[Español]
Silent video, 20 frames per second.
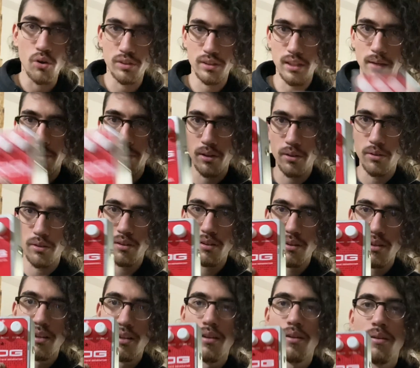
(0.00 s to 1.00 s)
octavador
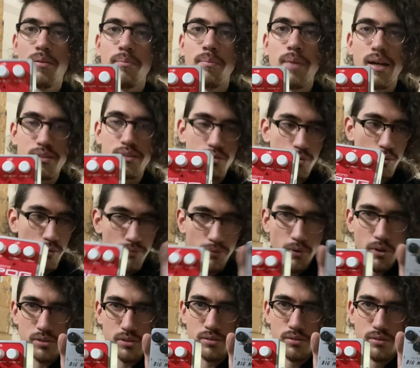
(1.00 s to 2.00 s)
más un
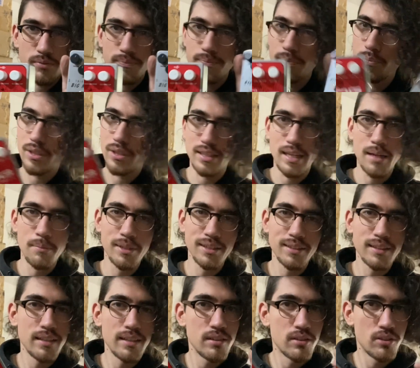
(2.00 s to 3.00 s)
foss, pues
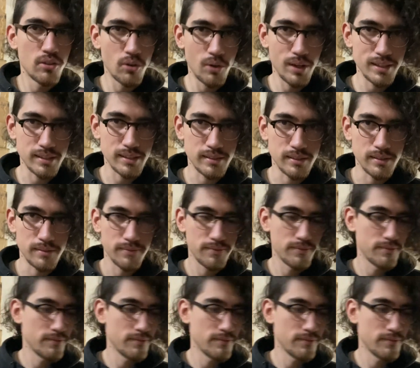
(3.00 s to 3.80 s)
realmente no es así.